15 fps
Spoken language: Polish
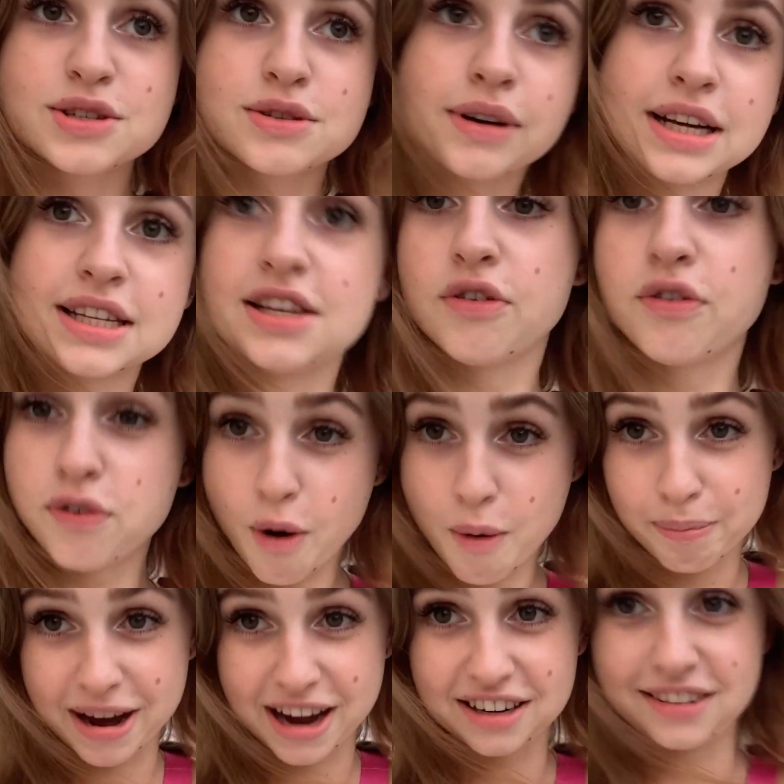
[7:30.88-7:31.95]
słuchajcie, foam
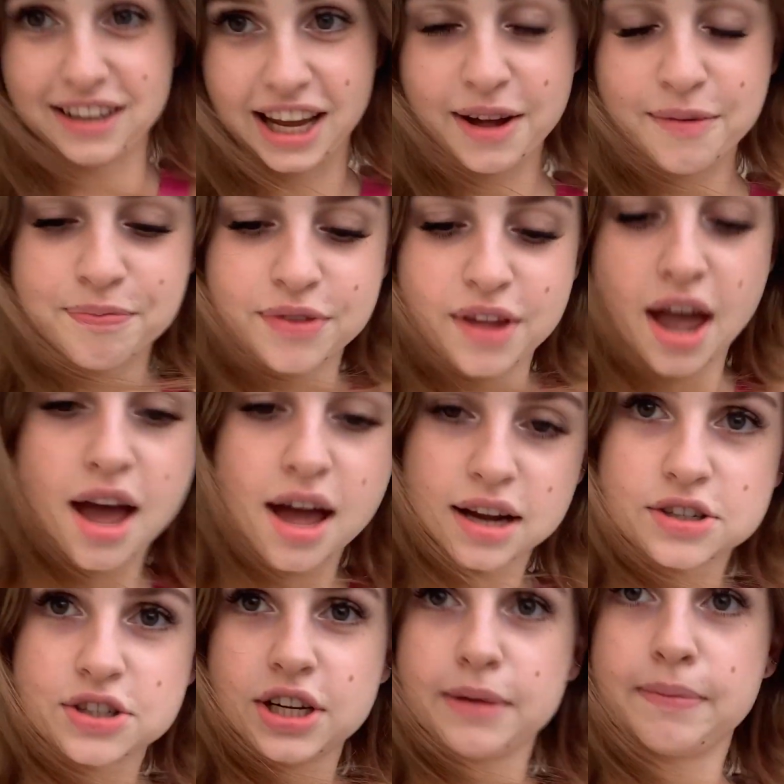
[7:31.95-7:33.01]
party,
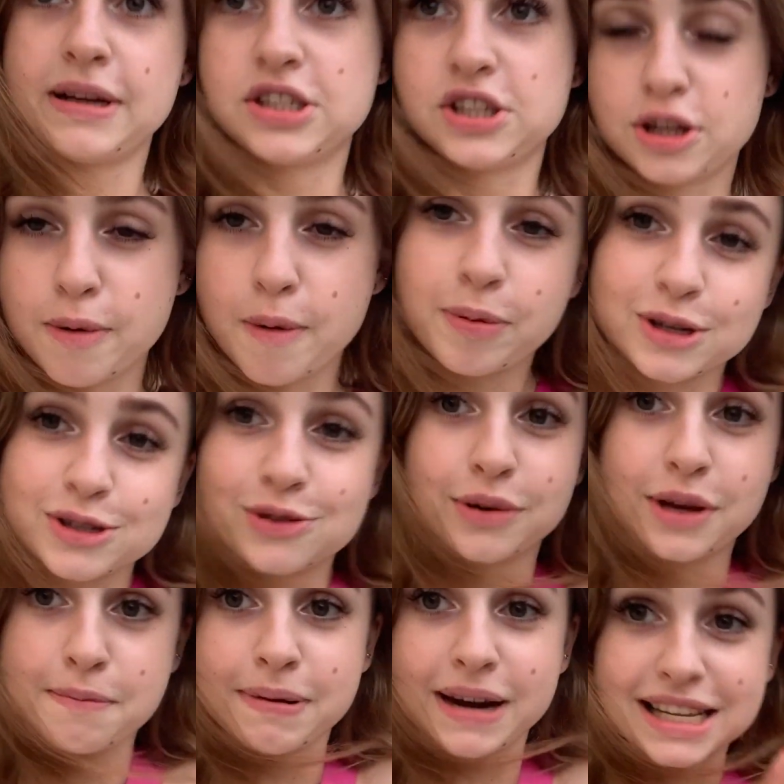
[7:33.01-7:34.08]
czyli będzie to po prostu
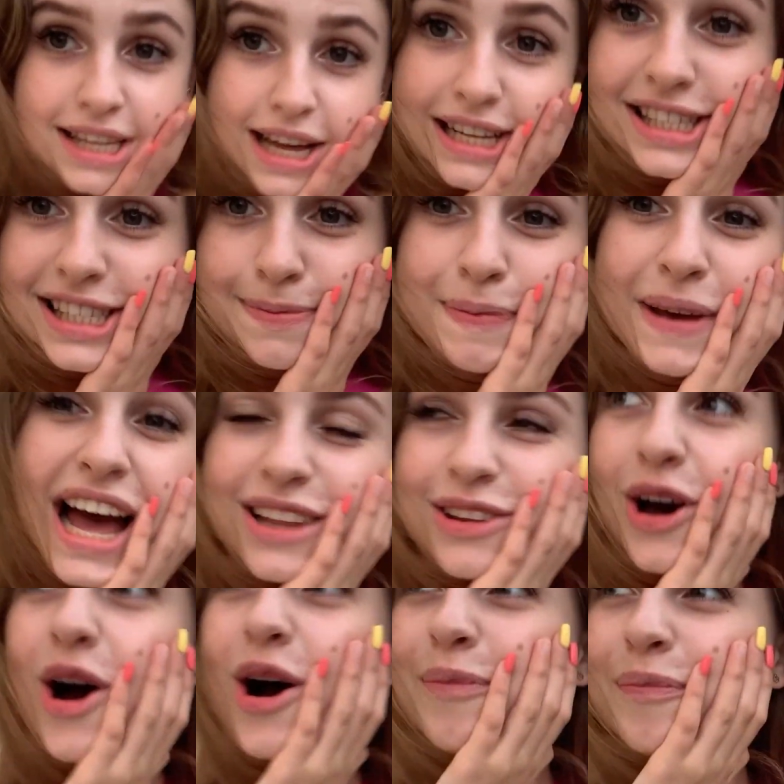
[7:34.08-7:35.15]
impreza z pianą.